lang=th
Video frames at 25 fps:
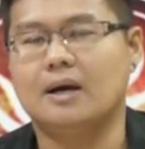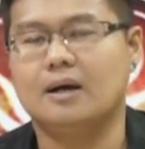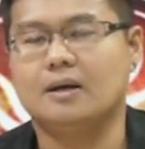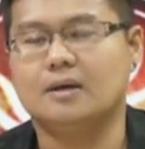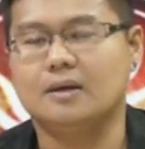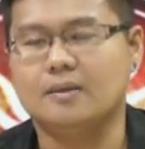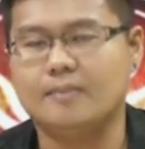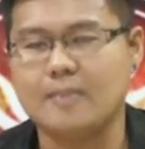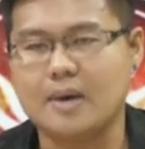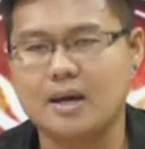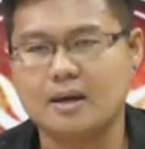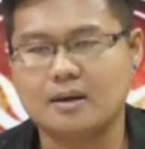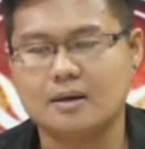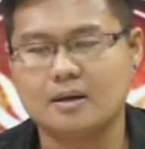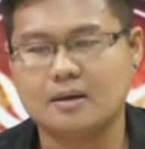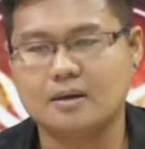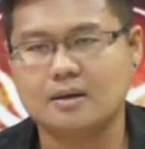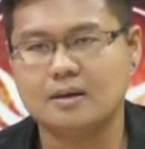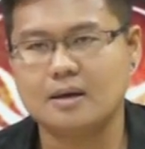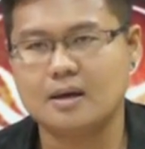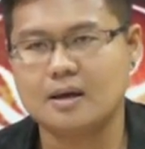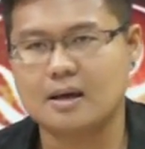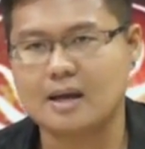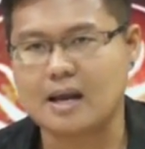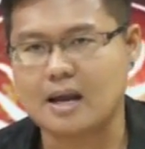หรือแม้ทั้ง
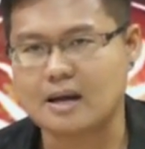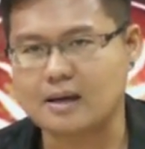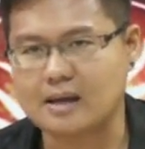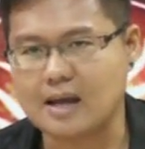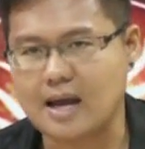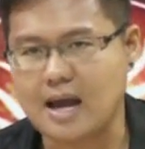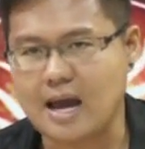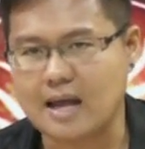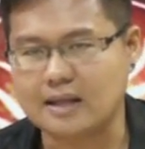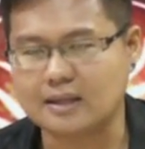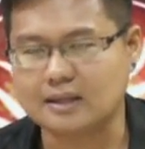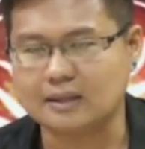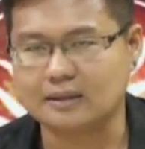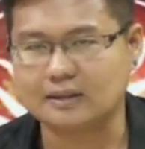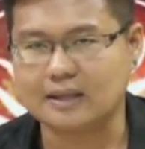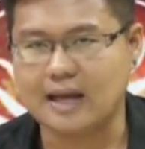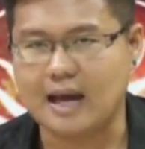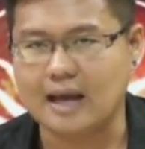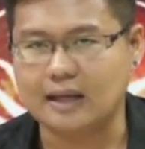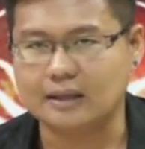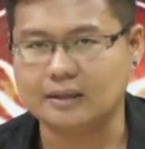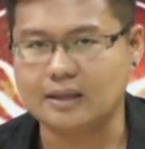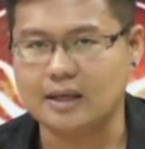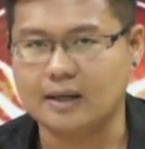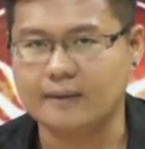เรื่องการงาน
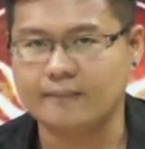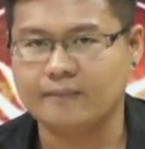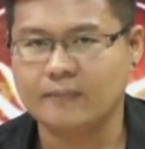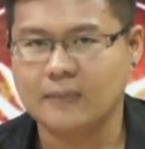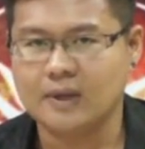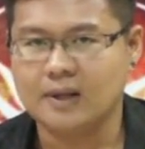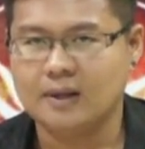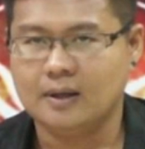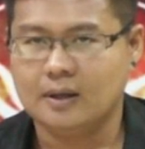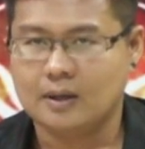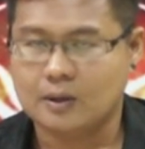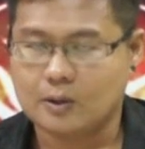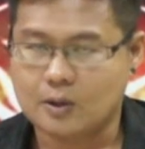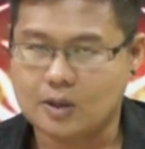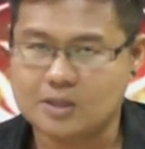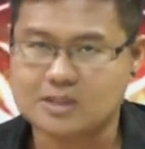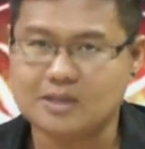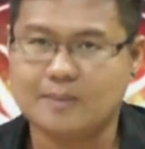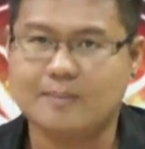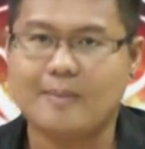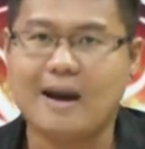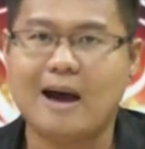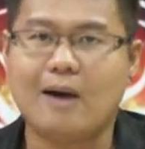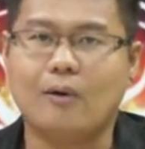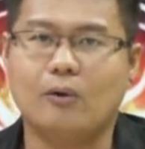ต่างๆเนี่ยก็
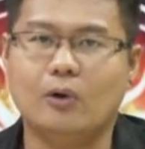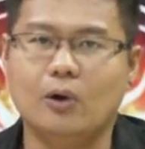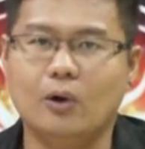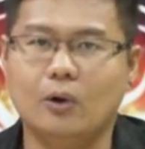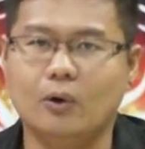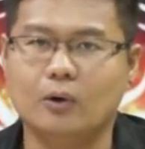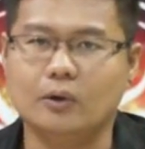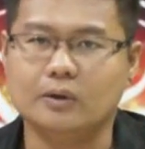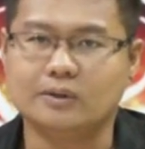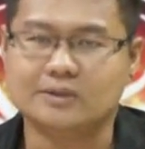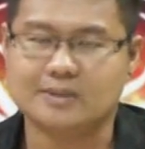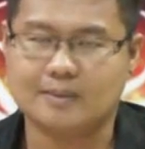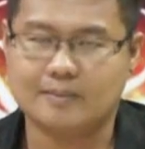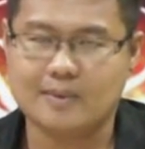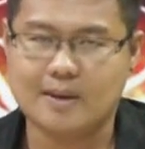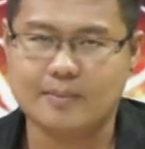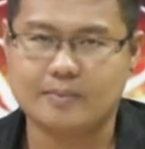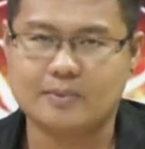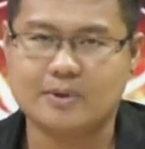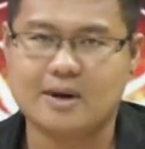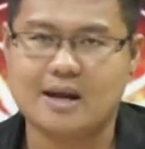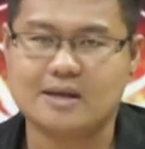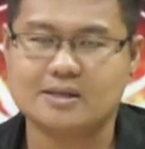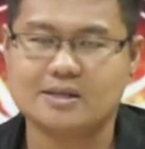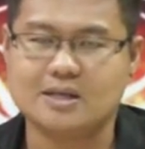จะเบาลงสำหรับ
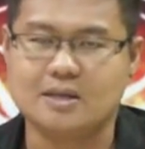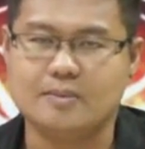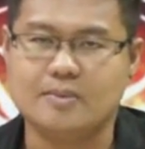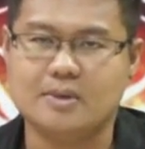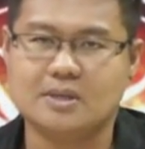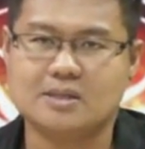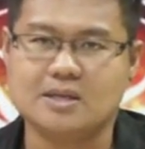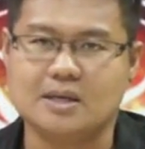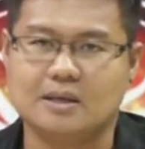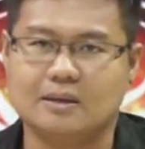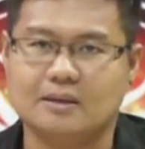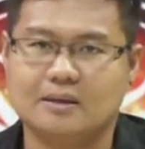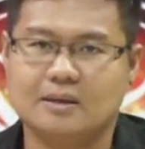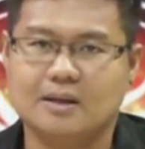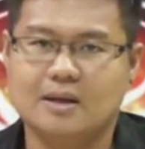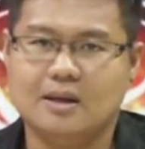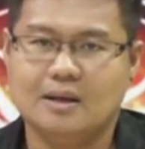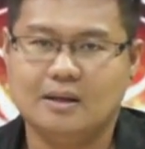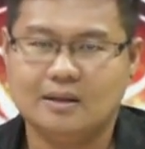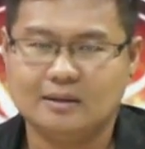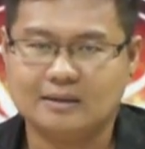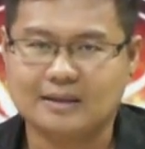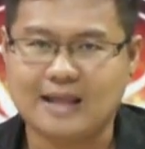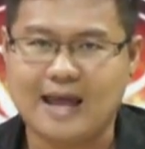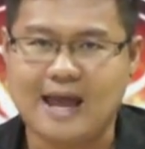ราศีพิจิก
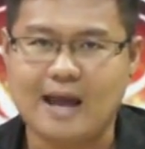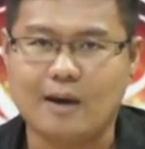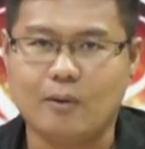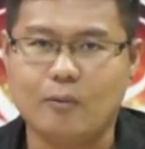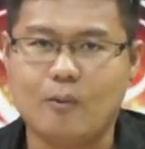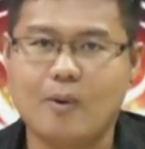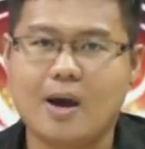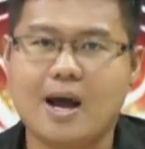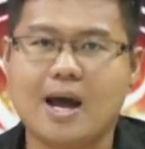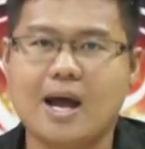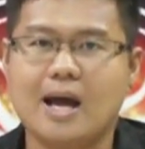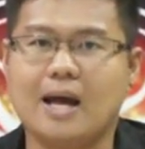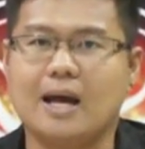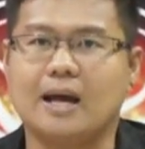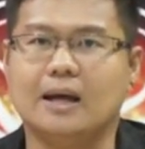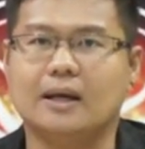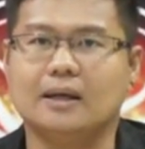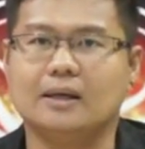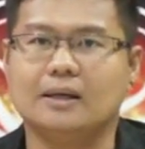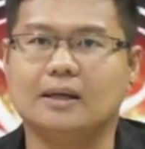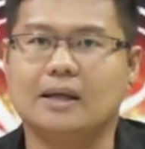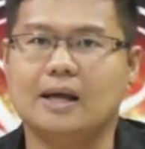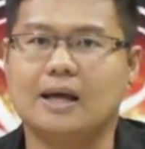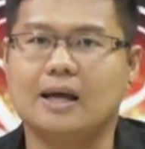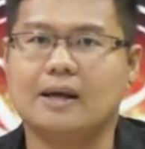แต่ว่า
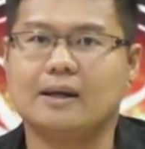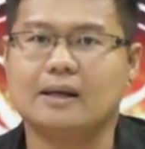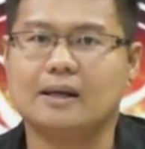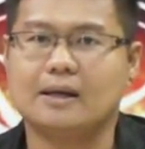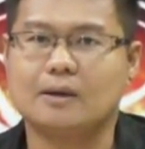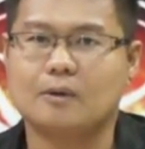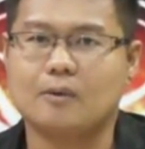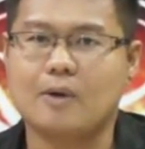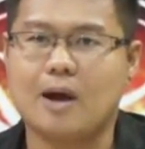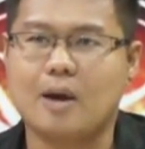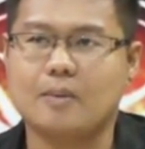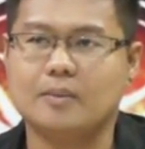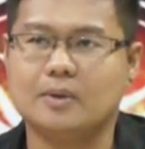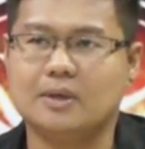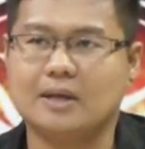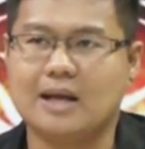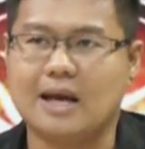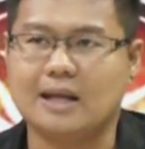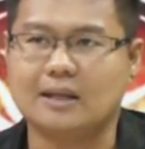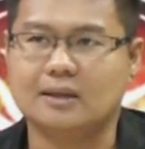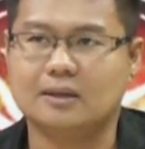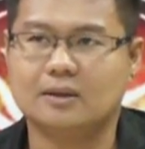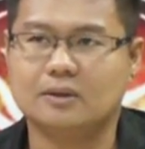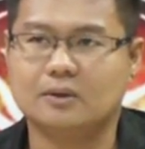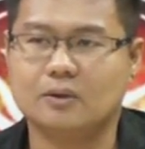นะความอึด
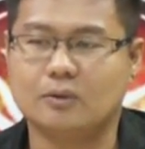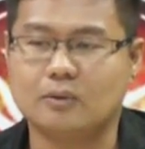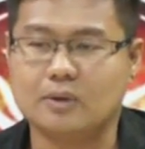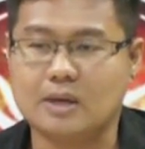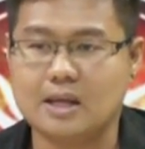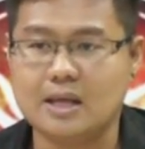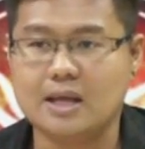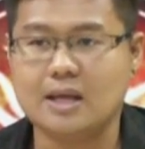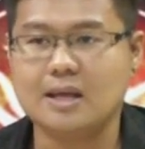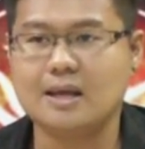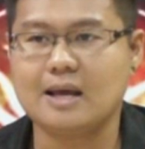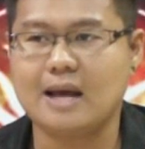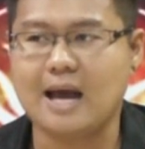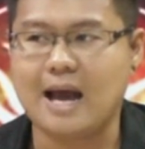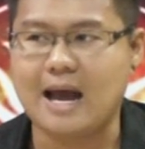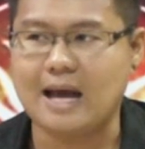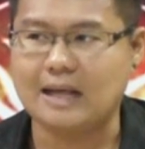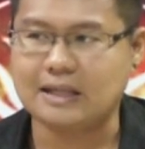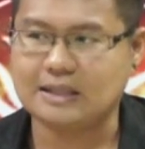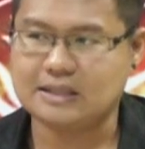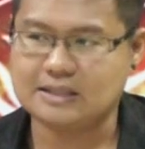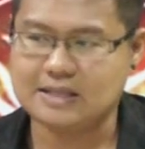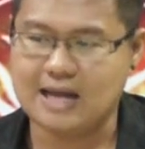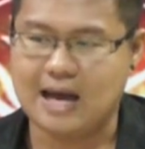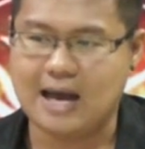อัดตรงนี้อา
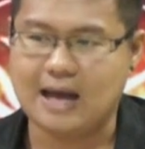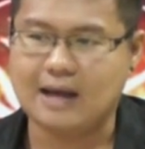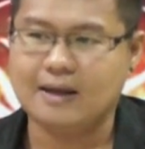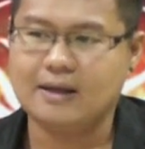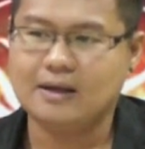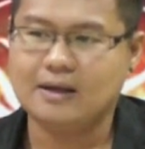จจะ